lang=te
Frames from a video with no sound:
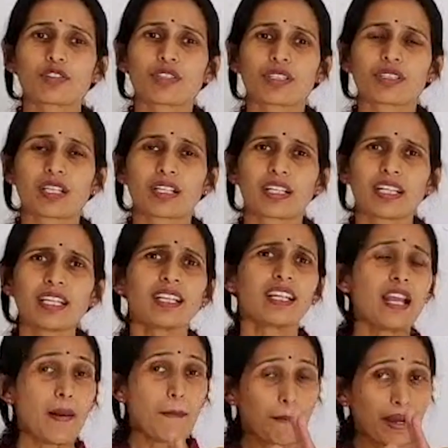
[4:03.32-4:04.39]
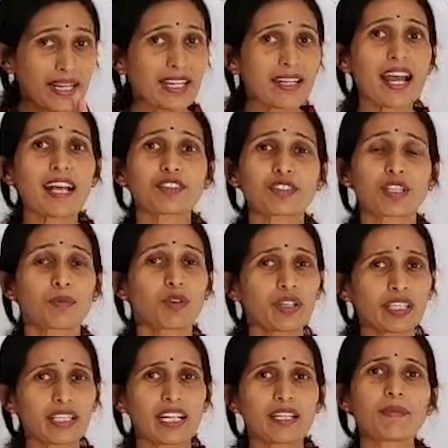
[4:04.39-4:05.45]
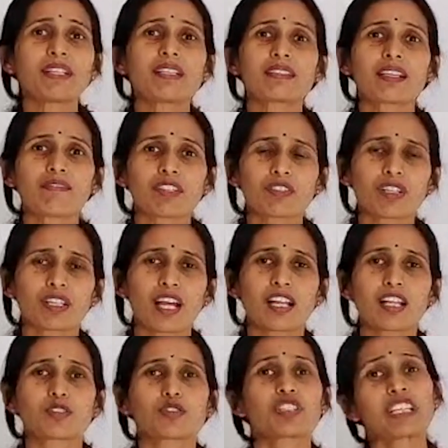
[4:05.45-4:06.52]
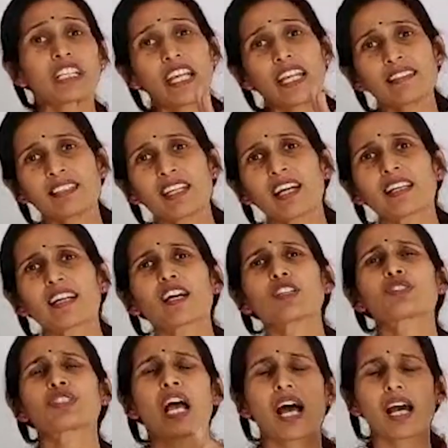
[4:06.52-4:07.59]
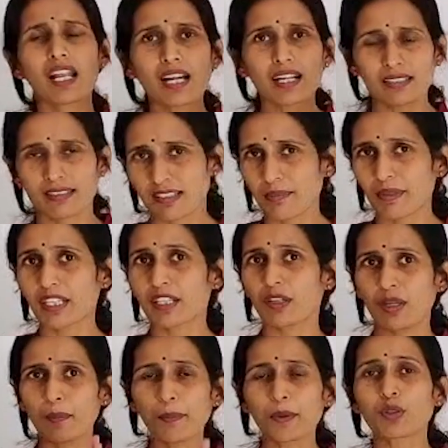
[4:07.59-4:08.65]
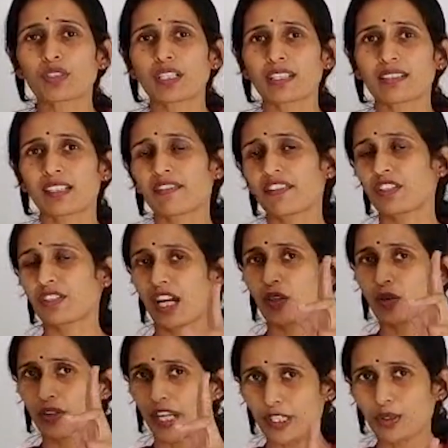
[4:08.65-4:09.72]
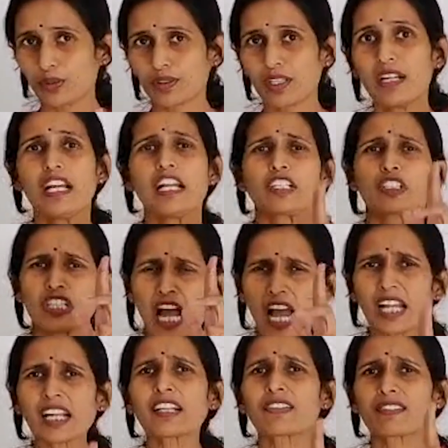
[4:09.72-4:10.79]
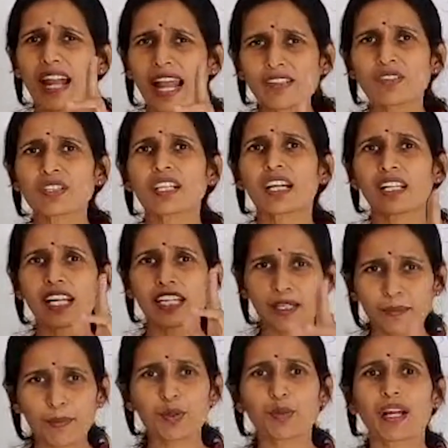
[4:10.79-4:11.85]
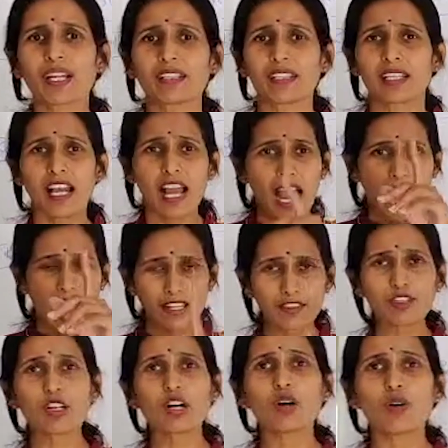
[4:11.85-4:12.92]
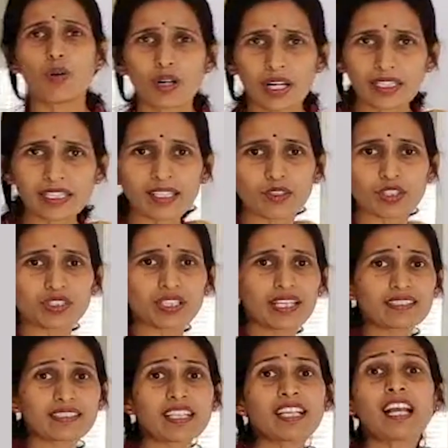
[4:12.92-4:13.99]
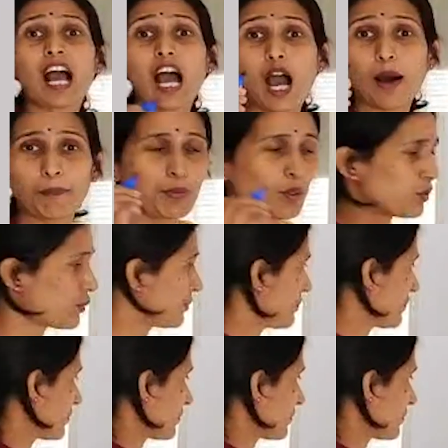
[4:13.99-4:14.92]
ఆలోచించండి మన రాష్ట్రంలో ఈ ఎనిమిది సంవత్సరాల నుంచి కేసీఆర్ గారు చాలా కష్టపడి ఇంప్రూవ్ చేసిన విషయాలు రెండు చాలా డ్రాస్టికల్ గా ఇంప్రూవ్ అయింది అందులో ఒకటి వచ్చేసి అప్పులు